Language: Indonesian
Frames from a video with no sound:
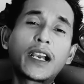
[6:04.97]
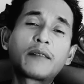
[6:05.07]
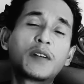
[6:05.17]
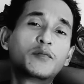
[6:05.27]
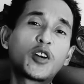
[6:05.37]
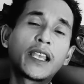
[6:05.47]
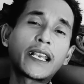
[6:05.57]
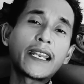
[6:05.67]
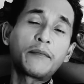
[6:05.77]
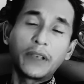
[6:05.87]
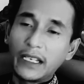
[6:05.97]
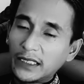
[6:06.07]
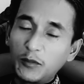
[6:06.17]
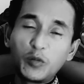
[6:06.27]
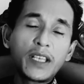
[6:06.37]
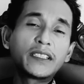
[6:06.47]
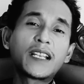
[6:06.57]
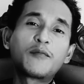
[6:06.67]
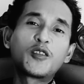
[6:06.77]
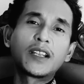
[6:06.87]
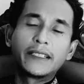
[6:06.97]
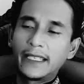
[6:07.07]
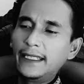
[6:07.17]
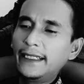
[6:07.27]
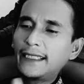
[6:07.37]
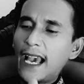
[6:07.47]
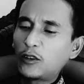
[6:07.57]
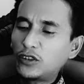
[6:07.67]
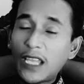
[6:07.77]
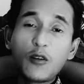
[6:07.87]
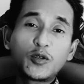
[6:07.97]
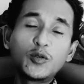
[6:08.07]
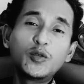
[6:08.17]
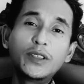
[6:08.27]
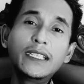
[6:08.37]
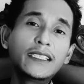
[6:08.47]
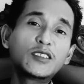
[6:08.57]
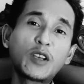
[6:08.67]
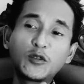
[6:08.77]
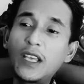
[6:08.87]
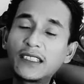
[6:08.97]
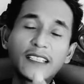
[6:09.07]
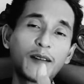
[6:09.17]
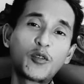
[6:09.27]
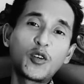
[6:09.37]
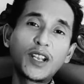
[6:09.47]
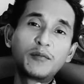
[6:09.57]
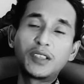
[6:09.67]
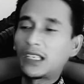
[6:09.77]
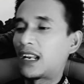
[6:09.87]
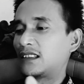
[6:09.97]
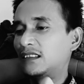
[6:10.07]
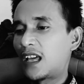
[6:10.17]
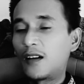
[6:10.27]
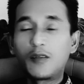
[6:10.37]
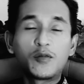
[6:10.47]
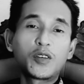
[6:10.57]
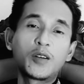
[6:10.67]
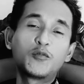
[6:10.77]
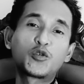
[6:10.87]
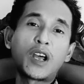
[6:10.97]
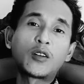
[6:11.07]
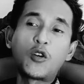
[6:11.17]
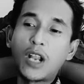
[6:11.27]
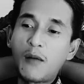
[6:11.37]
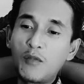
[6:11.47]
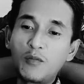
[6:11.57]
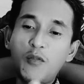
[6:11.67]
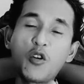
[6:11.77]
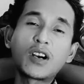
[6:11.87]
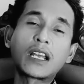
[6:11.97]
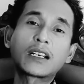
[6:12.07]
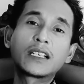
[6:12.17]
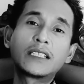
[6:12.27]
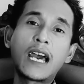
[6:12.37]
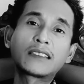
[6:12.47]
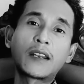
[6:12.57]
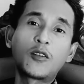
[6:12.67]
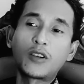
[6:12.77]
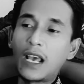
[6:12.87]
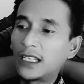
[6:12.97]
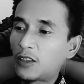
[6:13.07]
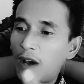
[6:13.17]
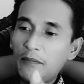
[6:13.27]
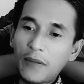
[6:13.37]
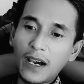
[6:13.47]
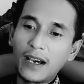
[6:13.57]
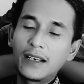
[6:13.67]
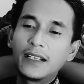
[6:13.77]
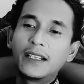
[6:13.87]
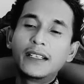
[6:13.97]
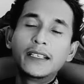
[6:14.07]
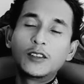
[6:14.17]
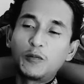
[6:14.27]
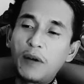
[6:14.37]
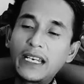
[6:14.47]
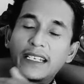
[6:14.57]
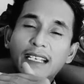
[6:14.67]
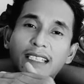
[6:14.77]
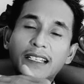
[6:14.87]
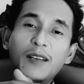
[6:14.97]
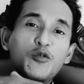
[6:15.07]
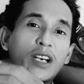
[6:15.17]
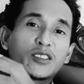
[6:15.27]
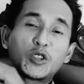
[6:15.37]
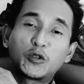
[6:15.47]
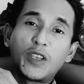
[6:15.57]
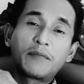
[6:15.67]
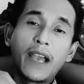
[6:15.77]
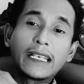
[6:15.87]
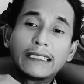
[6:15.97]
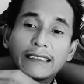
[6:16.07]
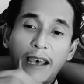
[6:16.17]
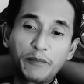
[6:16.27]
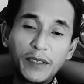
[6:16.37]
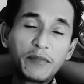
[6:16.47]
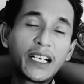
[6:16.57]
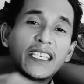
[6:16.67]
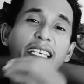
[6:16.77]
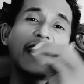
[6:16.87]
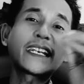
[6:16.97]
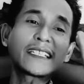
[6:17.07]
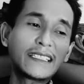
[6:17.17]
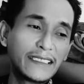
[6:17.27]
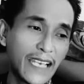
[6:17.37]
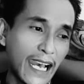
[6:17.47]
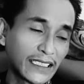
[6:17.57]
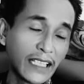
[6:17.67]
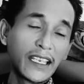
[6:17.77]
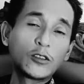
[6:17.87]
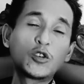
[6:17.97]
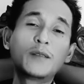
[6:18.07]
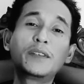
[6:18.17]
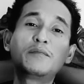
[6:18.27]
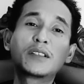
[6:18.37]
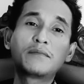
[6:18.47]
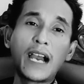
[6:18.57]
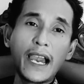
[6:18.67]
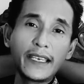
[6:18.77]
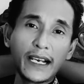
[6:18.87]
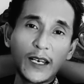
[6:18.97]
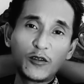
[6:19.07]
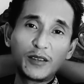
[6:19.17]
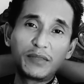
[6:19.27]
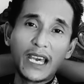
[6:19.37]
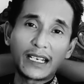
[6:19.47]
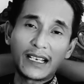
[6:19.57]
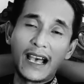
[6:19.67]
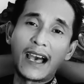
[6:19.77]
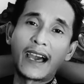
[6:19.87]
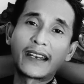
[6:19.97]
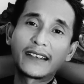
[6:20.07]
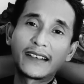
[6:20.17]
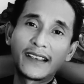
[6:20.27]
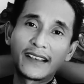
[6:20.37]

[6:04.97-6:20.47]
akan membolehkan apa yang sebelumnya tidak boleh. Jadi kita harus tahu dulu ini sesuatu yang tidak boleh bicara tentang keburukan orang, membongkar kejahatan orang atau apa. Itu pada dasarnya bukan sesuatu yang baik, tetapi mengingat kejahatannya itu lebih berbahaya kalau dibiarkan,